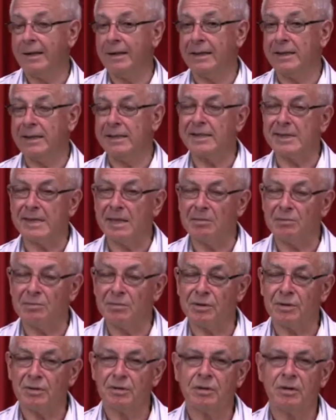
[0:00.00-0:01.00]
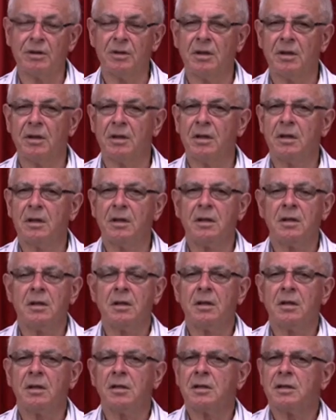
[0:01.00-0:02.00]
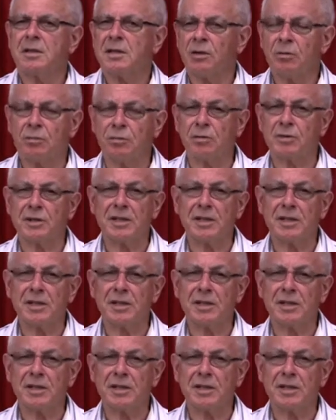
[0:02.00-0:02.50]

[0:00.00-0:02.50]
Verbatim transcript: Esempio, se uno